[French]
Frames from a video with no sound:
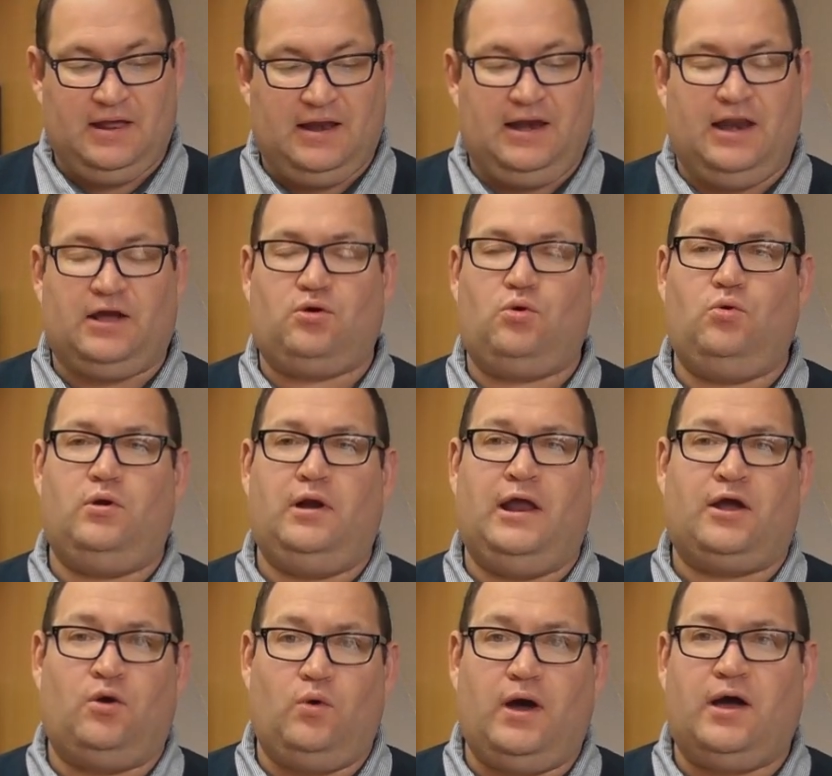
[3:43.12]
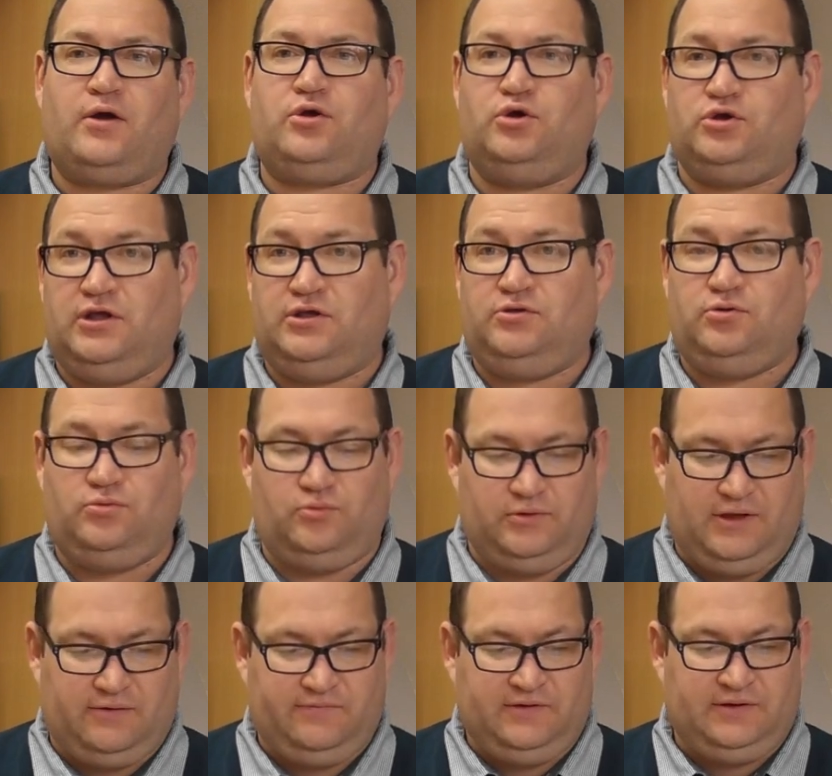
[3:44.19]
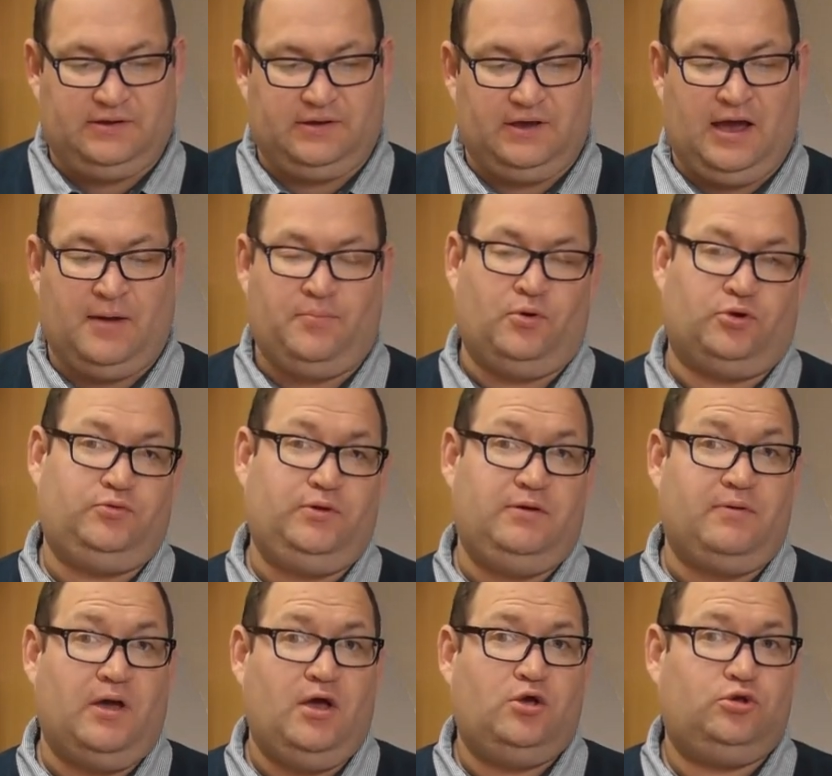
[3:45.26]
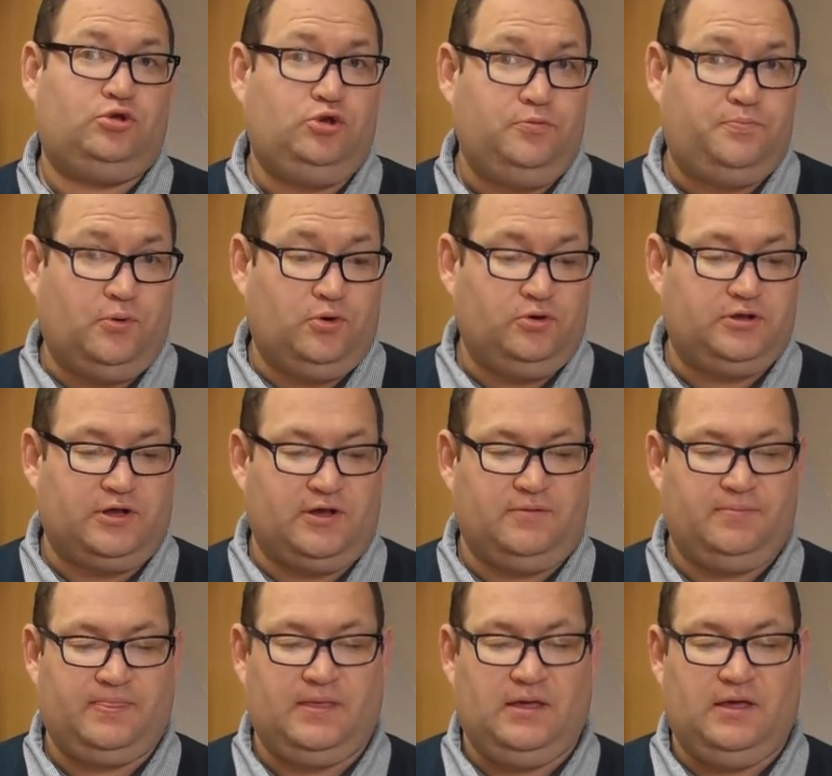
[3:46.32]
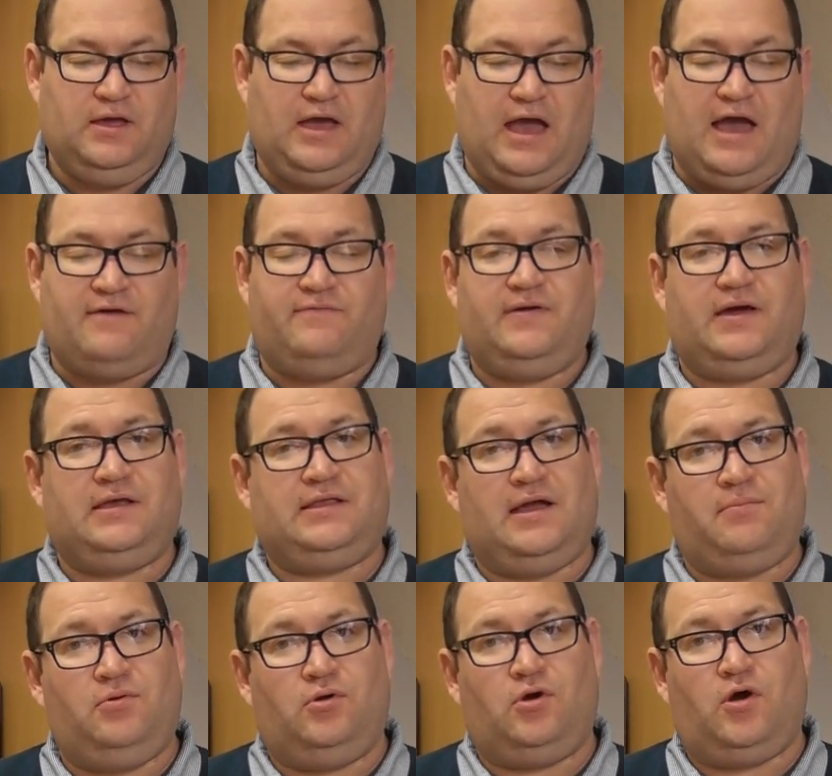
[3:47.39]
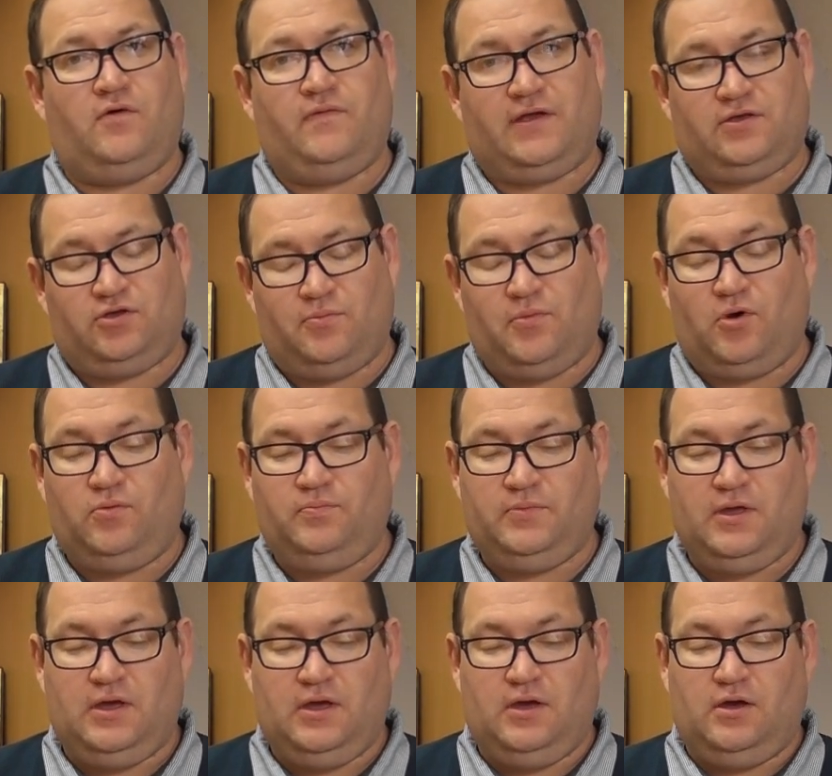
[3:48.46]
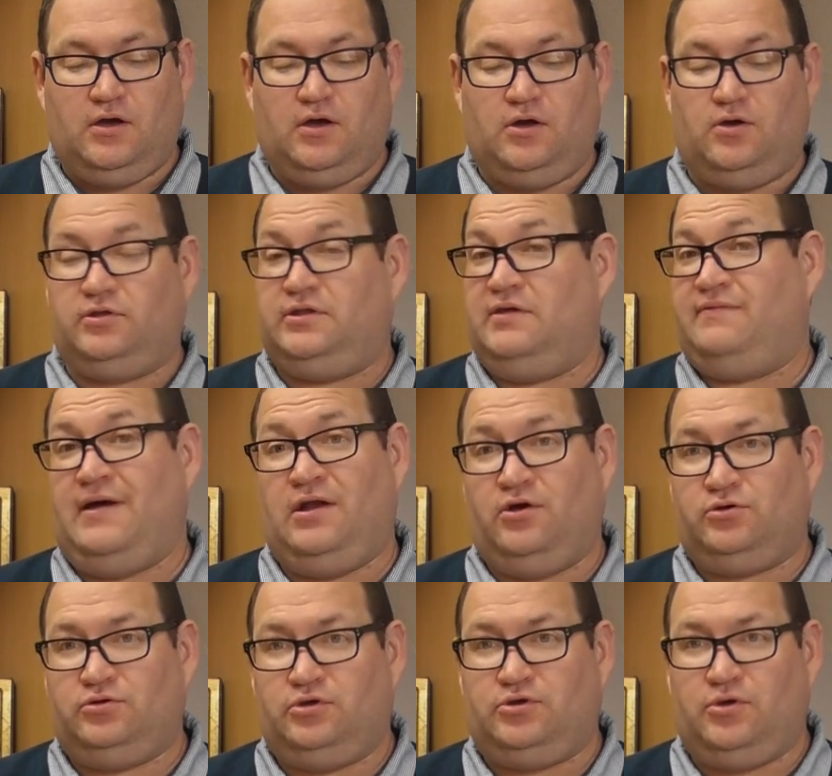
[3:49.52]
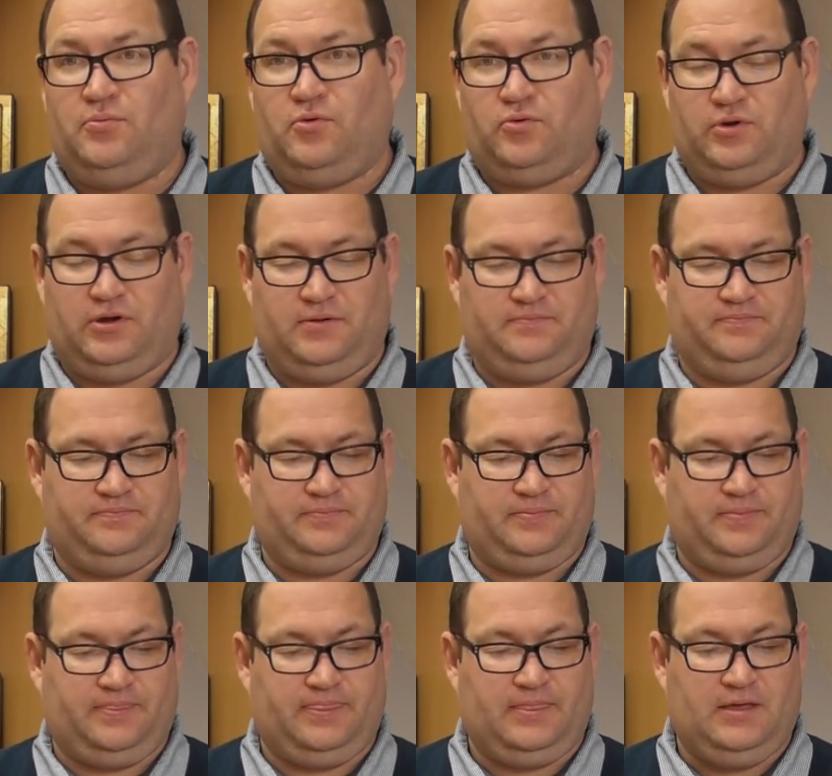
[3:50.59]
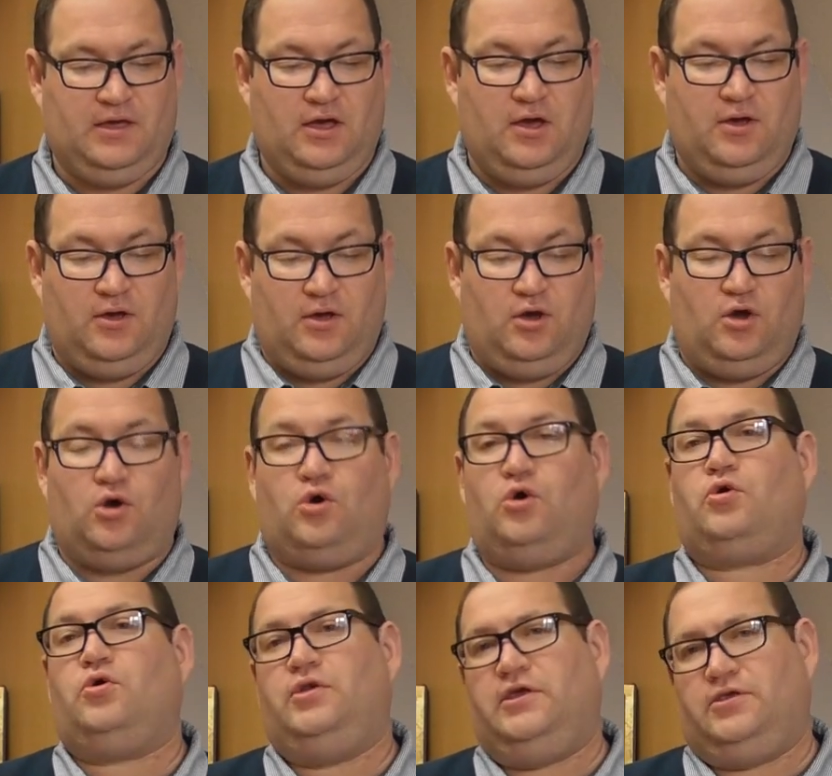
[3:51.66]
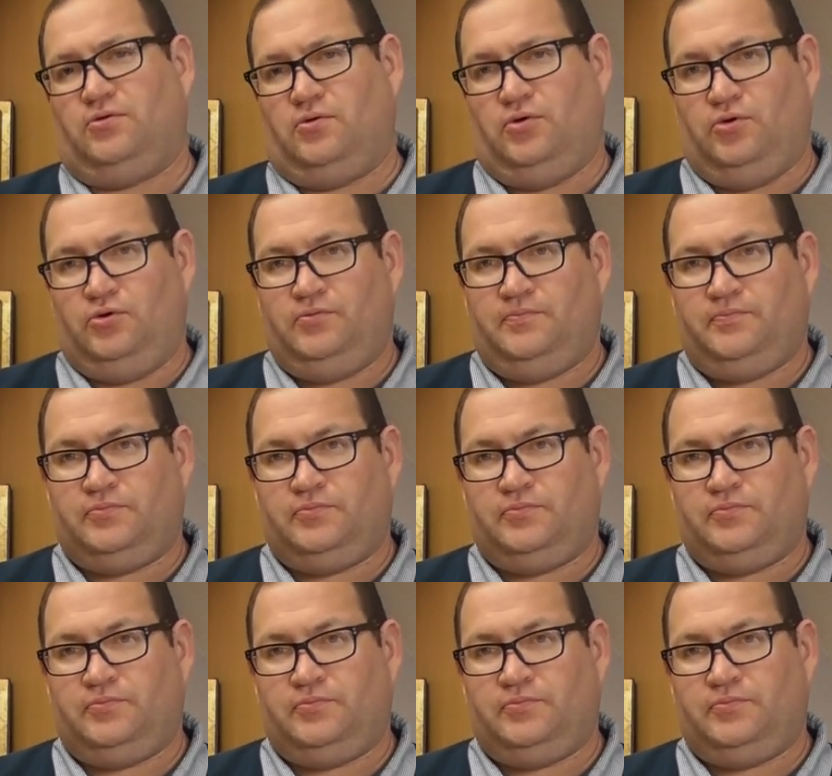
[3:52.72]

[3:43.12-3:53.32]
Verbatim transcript: la, gloire que Jésus nous invite à poursuivre suppose un véritable renversement euh, des valeurs de ce monde. Reconnaissons-le,